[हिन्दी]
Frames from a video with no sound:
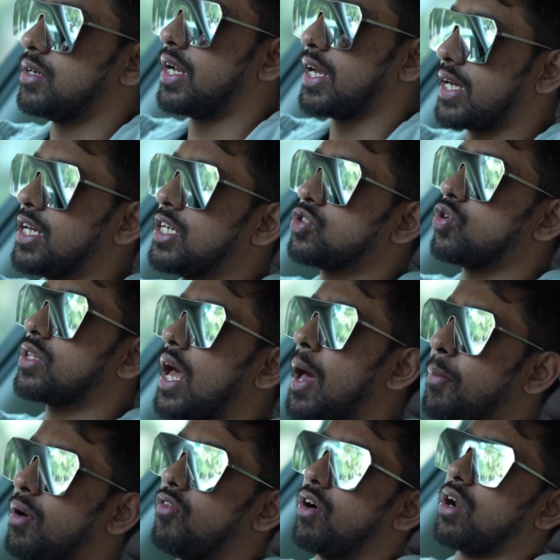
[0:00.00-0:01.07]
डिक्रीज होता है
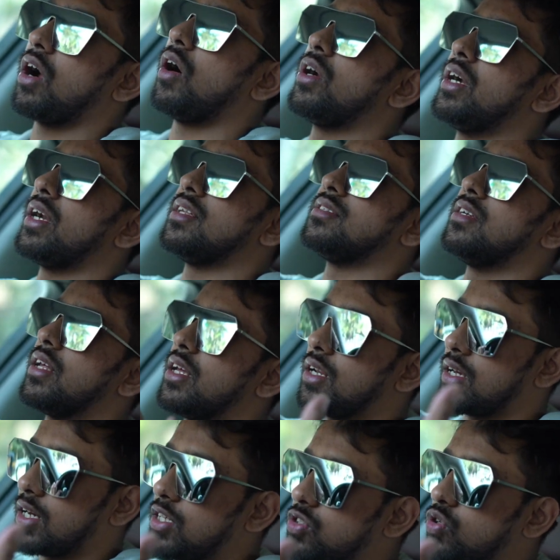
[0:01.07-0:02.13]
आपका वर्कआउट इंटेंसिटी
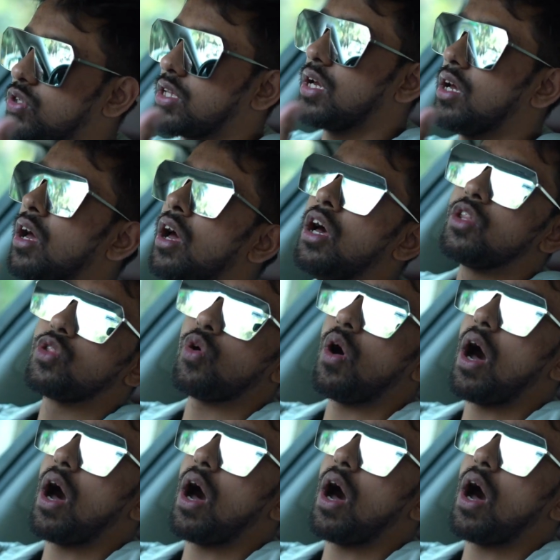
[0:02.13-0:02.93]
इंक्रीज होती है तो